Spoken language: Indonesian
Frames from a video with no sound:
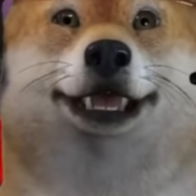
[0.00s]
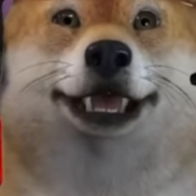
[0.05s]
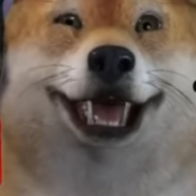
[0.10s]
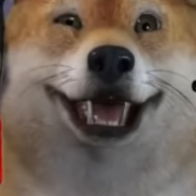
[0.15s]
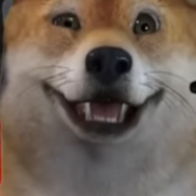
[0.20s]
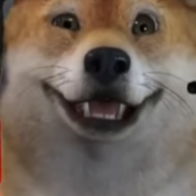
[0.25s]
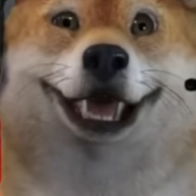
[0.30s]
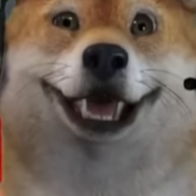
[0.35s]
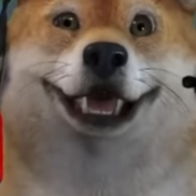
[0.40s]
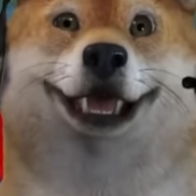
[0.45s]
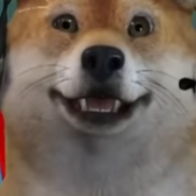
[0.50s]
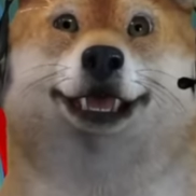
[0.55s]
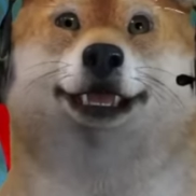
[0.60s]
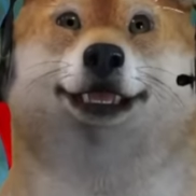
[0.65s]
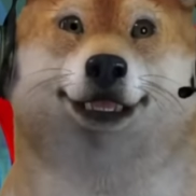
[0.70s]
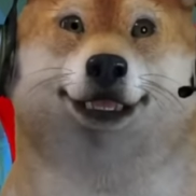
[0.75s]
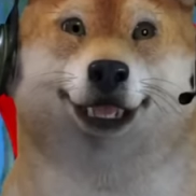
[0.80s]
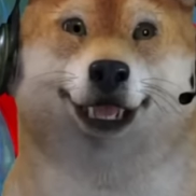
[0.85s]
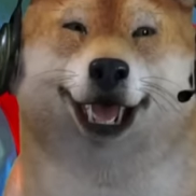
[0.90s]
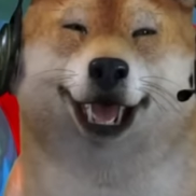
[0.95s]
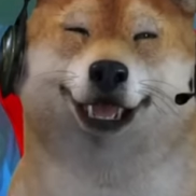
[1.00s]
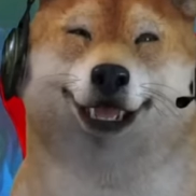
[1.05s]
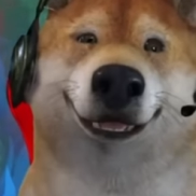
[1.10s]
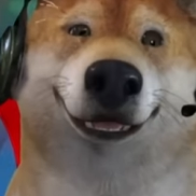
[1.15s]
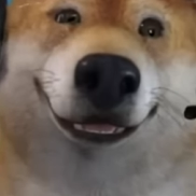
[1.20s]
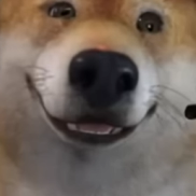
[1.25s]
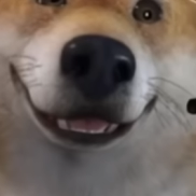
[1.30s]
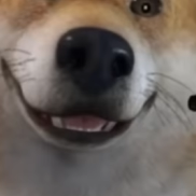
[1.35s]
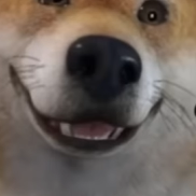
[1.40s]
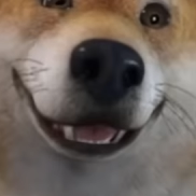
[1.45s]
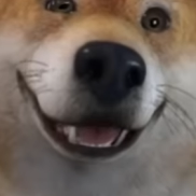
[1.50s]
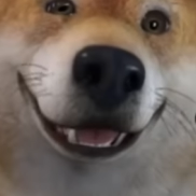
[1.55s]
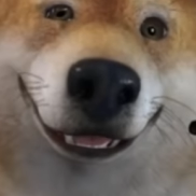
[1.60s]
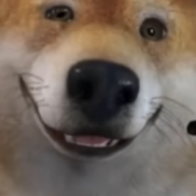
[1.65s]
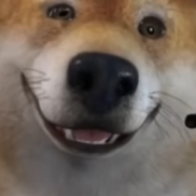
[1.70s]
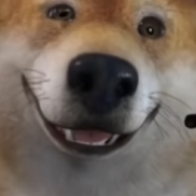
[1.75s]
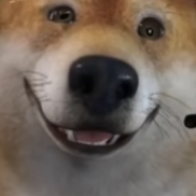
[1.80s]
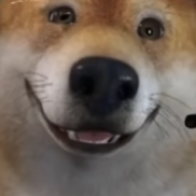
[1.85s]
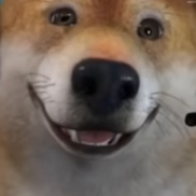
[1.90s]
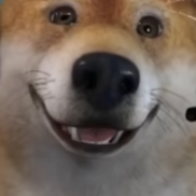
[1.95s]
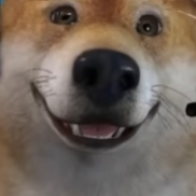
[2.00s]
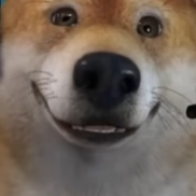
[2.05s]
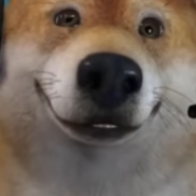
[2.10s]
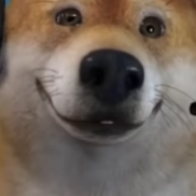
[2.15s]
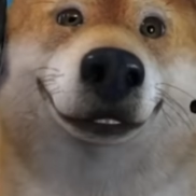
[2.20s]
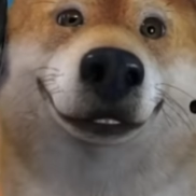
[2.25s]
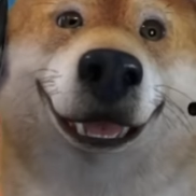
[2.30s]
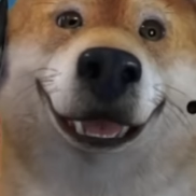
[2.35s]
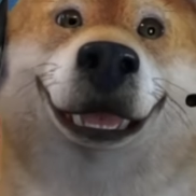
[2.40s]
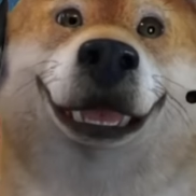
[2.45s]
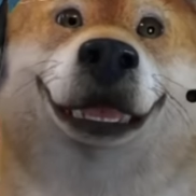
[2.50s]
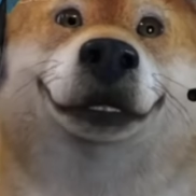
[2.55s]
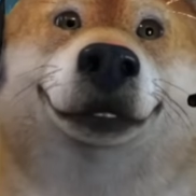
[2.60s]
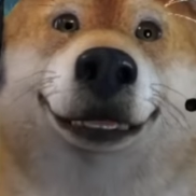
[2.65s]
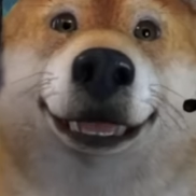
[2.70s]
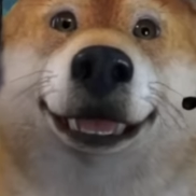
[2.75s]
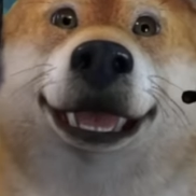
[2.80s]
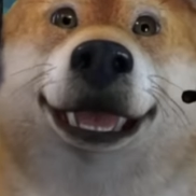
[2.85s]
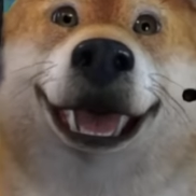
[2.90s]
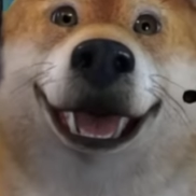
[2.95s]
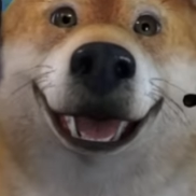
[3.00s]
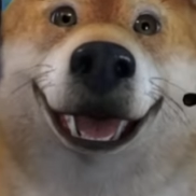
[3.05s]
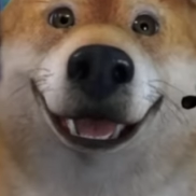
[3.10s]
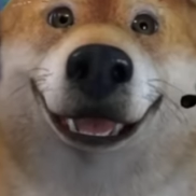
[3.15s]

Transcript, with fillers: Saya rasain dulu. Hmm, rasanya mantep gurih ya kan.